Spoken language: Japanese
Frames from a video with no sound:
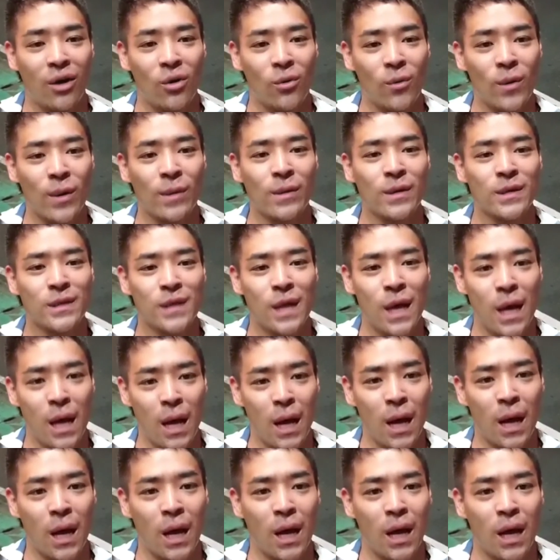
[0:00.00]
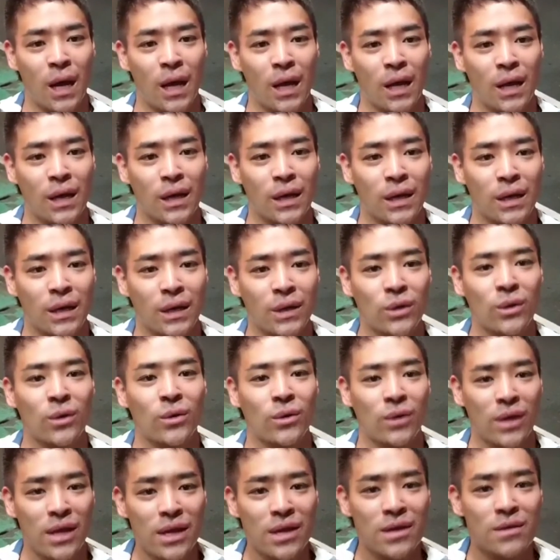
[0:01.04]
思いますが、いろい
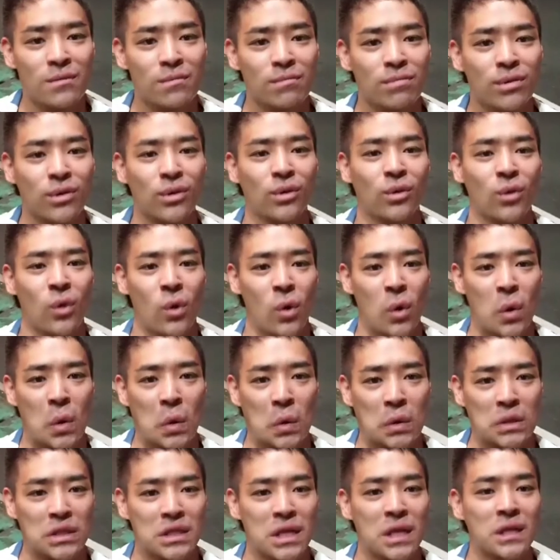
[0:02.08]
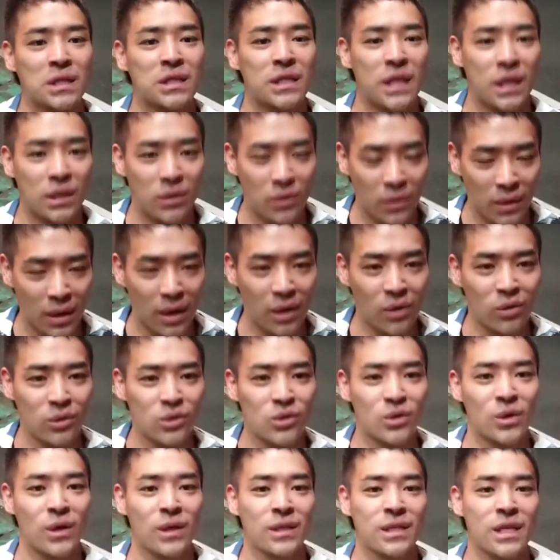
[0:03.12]
ろね、プロのスタッフさんとかご
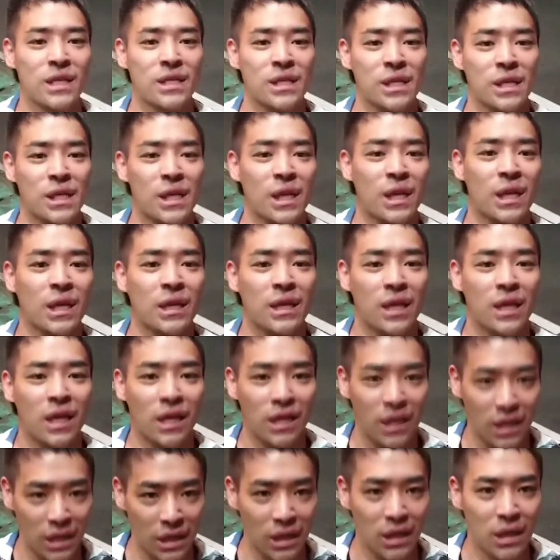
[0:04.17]
紹介させていただいたり、